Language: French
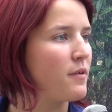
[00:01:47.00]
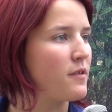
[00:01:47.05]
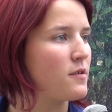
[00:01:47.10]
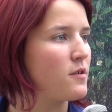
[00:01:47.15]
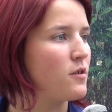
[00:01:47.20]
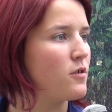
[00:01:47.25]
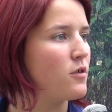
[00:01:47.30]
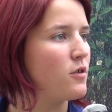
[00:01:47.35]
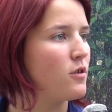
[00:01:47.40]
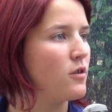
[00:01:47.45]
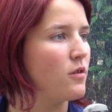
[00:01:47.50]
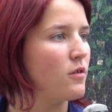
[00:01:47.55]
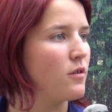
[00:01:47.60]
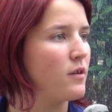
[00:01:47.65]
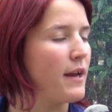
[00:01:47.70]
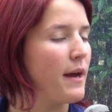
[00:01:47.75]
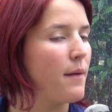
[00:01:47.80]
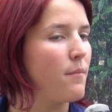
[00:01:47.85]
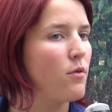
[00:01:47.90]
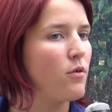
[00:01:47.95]
parce que
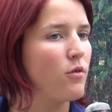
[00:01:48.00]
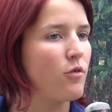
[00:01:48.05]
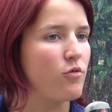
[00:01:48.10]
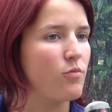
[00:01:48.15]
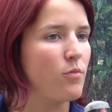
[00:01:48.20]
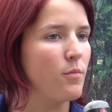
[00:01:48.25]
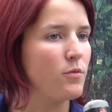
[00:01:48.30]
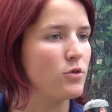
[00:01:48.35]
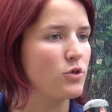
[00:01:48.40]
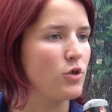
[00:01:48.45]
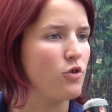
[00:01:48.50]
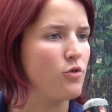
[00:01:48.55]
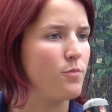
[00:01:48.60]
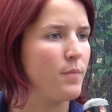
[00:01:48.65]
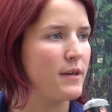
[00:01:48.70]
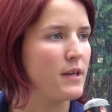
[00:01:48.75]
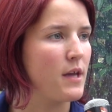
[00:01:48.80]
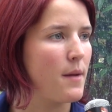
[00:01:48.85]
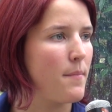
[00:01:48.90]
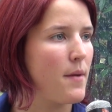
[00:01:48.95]
clairement, en ce moment, j'en suis
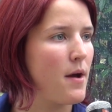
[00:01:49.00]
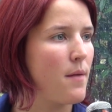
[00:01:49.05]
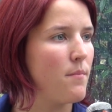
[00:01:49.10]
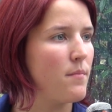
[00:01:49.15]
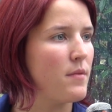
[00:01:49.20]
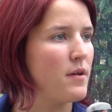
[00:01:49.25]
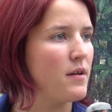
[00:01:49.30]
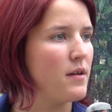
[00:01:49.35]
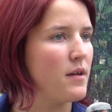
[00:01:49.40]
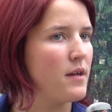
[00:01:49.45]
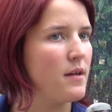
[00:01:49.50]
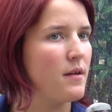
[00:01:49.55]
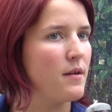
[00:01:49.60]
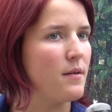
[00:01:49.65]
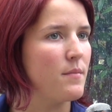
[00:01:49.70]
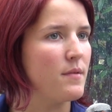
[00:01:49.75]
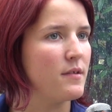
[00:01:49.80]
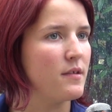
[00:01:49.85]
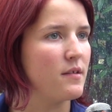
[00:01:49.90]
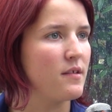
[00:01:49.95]
pas capable.
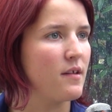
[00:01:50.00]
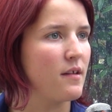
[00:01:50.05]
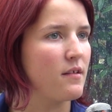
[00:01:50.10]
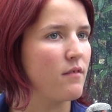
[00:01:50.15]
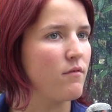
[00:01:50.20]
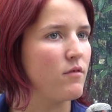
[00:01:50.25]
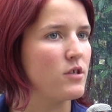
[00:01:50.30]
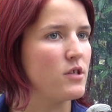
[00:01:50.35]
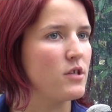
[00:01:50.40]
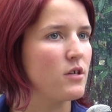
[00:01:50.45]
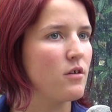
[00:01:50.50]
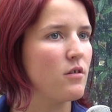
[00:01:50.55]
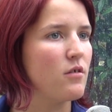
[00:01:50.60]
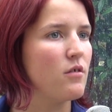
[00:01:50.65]
Mais, mais c'est ça, ça veut dire